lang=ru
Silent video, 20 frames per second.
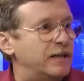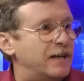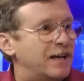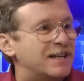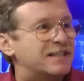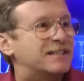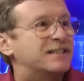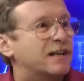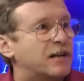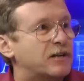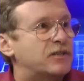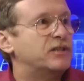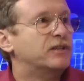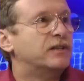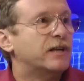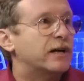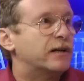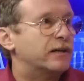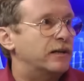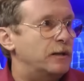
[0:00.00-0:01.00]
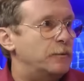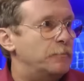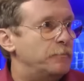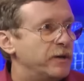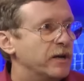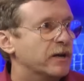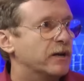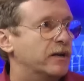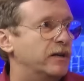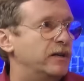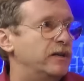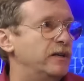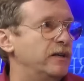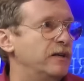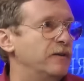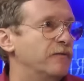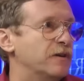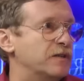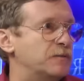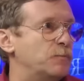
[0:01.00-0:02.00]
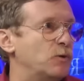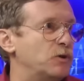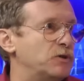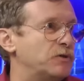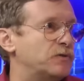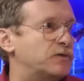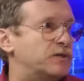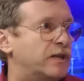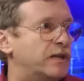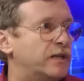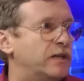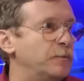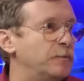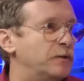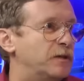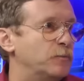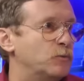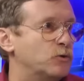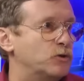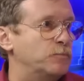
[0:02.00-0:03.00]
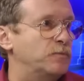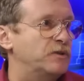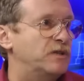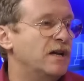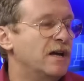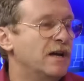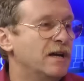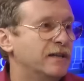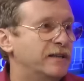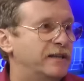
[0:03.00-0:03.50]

экстраординарные меры и воспользоваться какими-то, может быть,